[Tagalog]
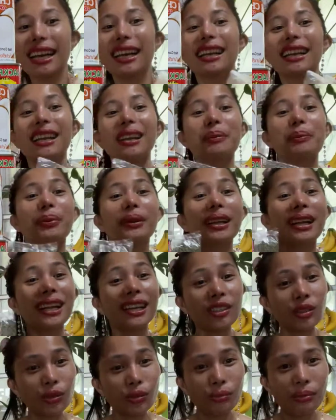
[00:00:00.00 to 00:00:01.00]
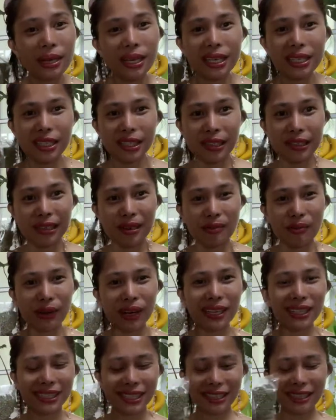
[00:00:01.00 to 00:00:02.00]
Libre lang to, besh. ba diba?
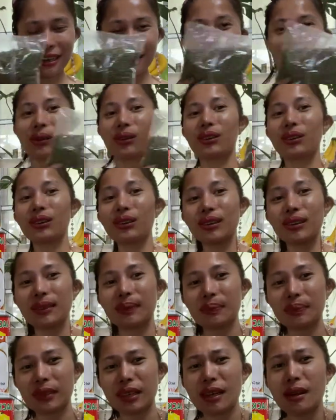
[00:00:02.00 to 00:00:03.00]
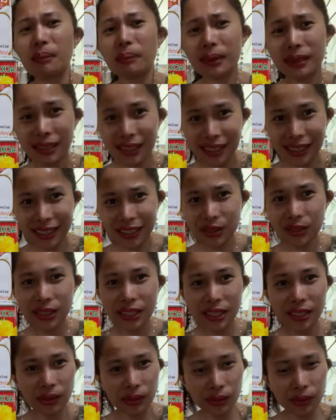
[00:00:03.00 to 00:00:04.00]
Sana all. Padalahan nyo
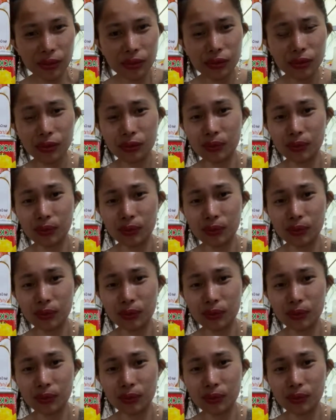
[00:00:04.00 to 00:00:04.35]
rin ako.